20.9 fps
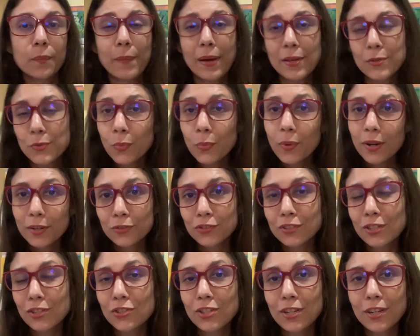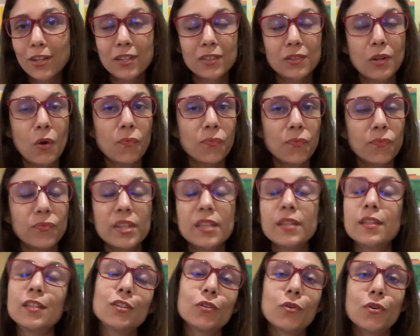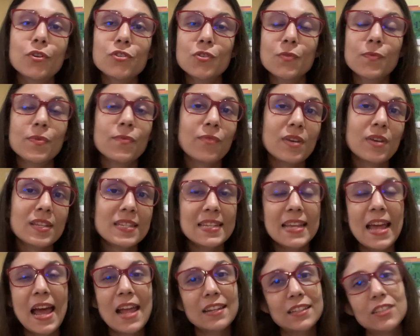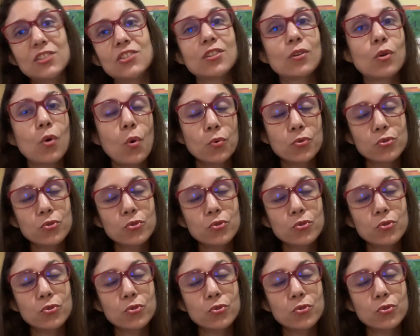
Mais um ano está chegando ao fim e hoje eu vim fazer a lista com